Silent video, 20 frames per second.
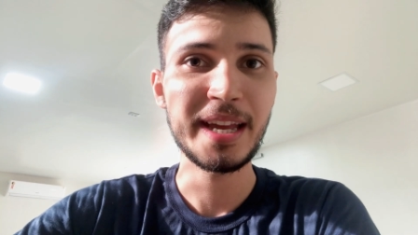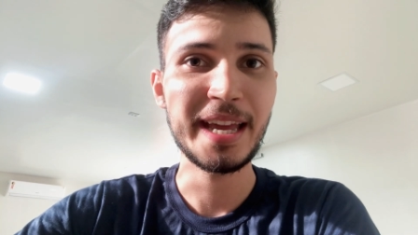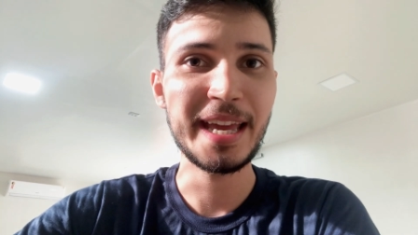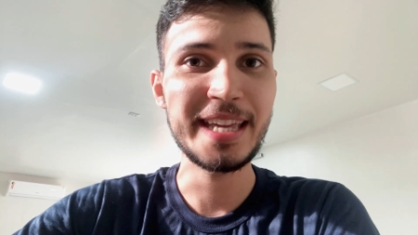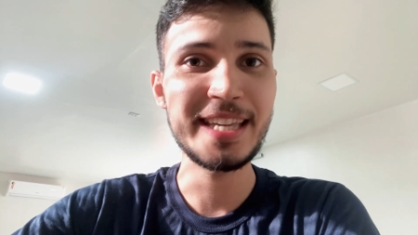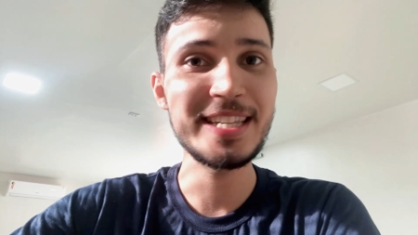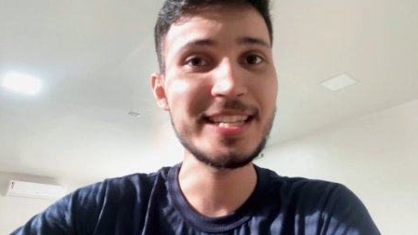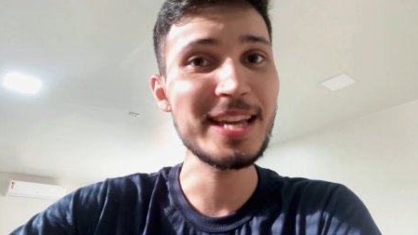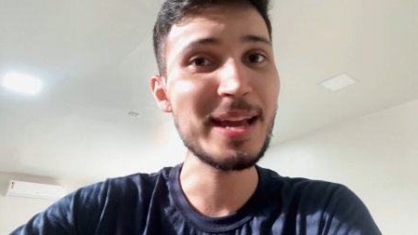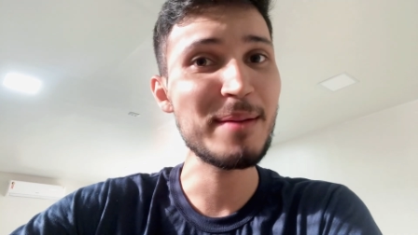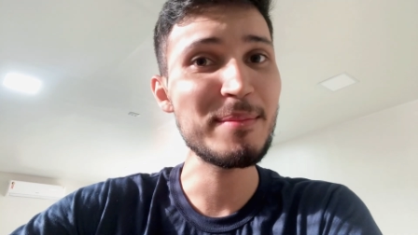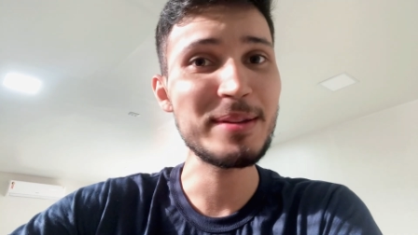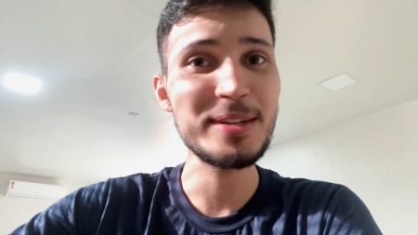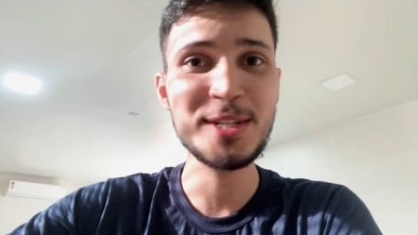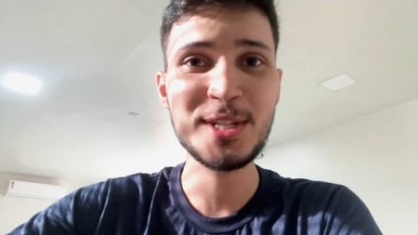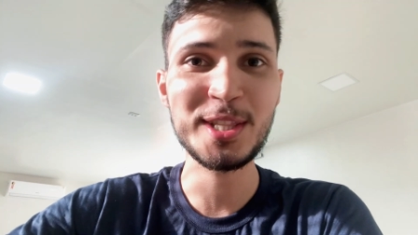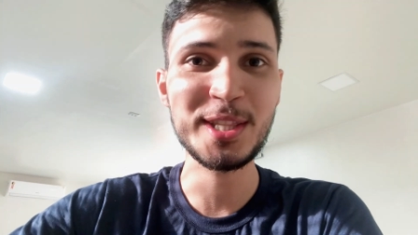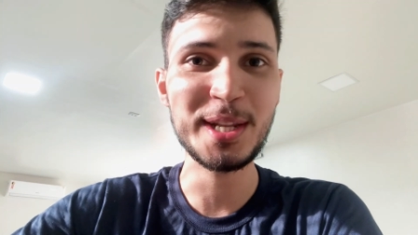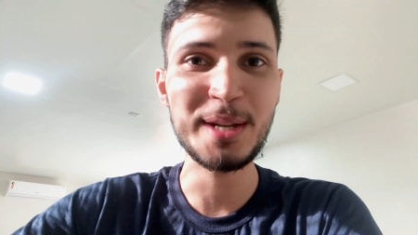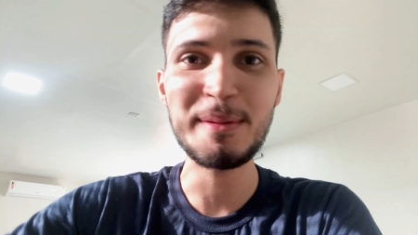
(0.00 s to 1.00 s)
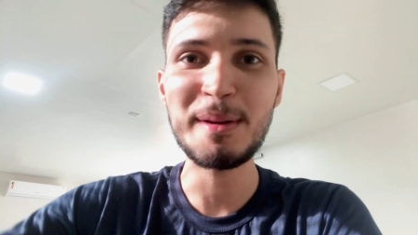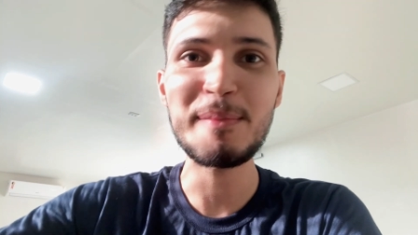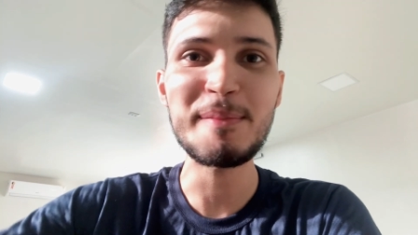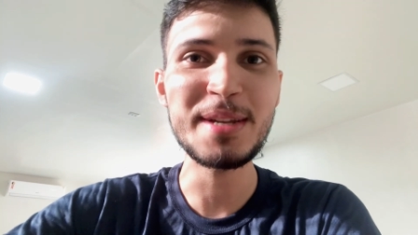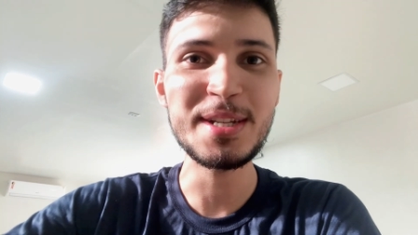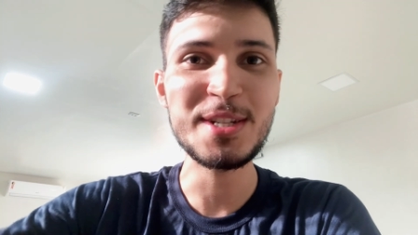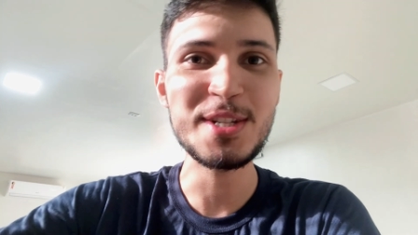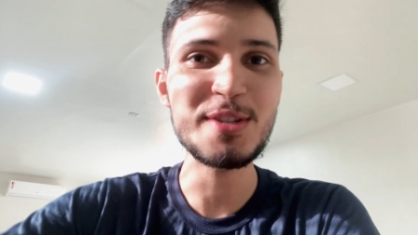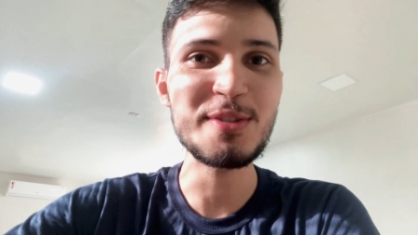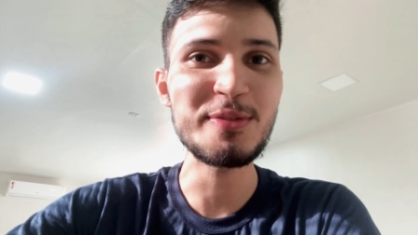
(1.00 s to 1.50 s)
e é
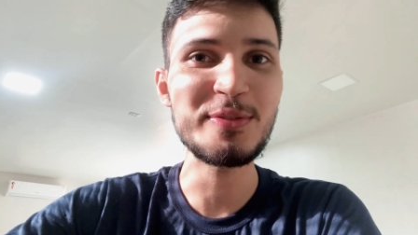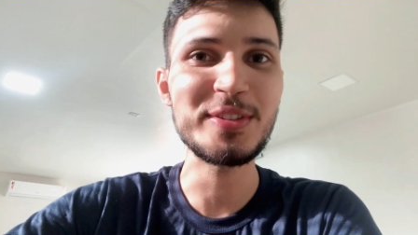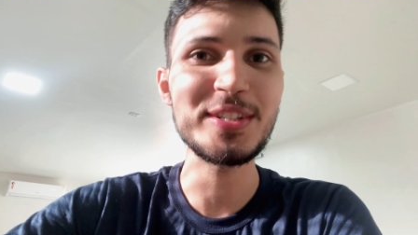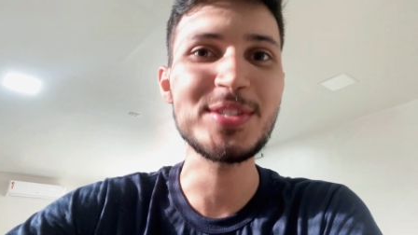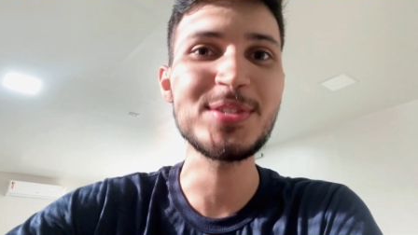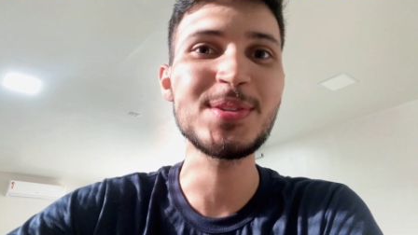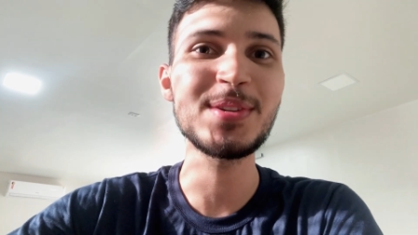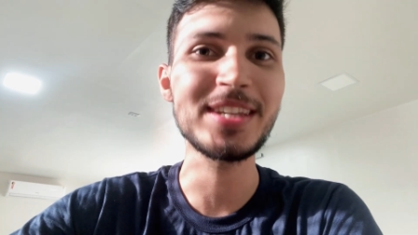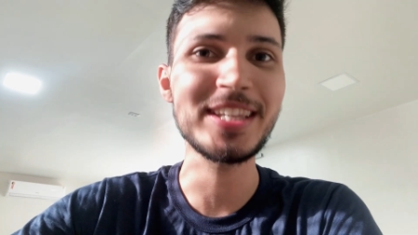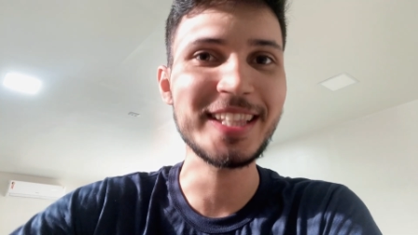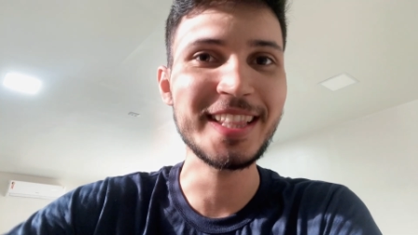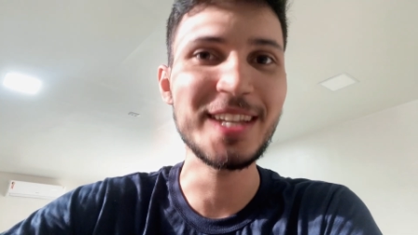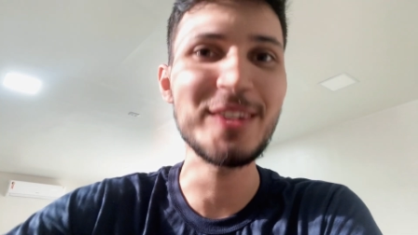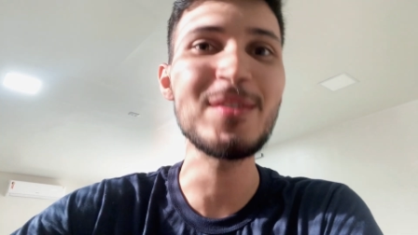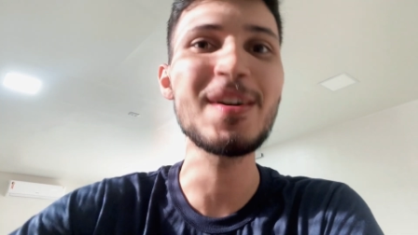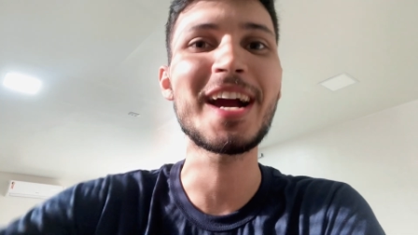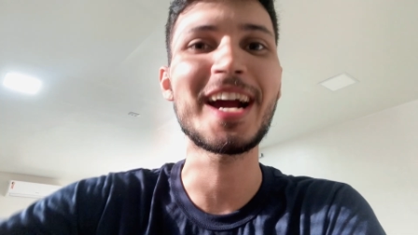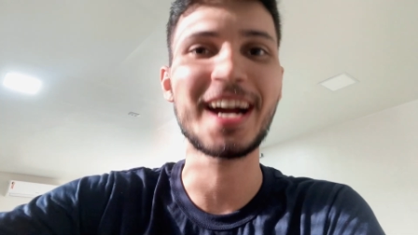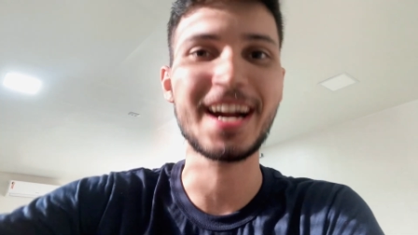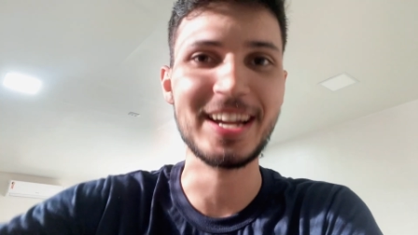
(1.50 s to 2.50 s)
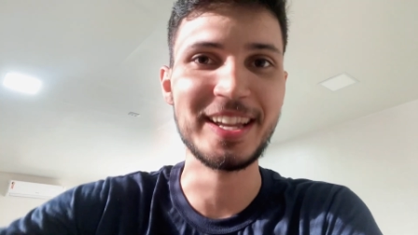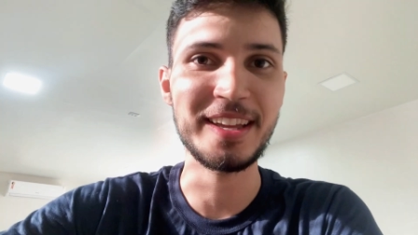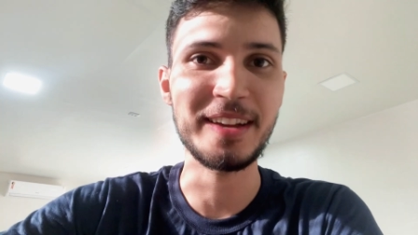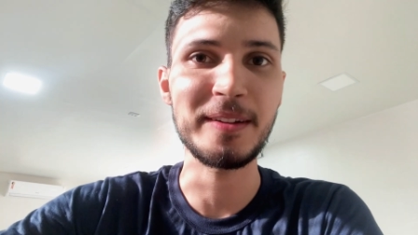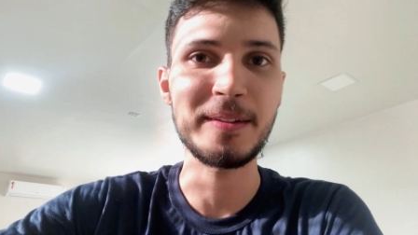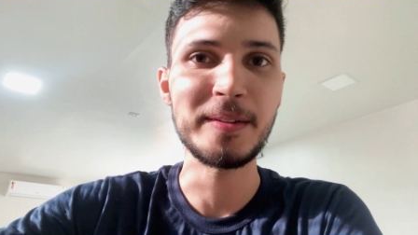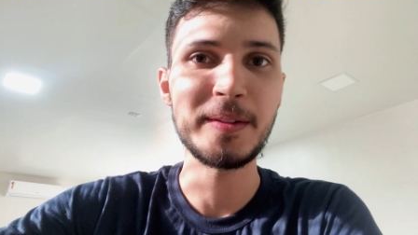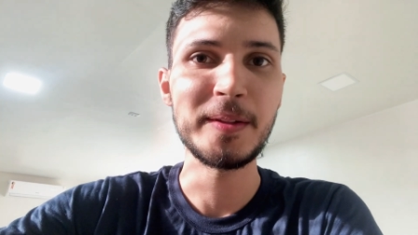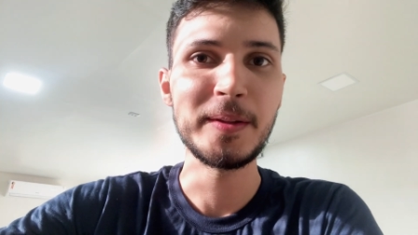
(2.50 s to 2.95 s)
extremamente difícil que não caia.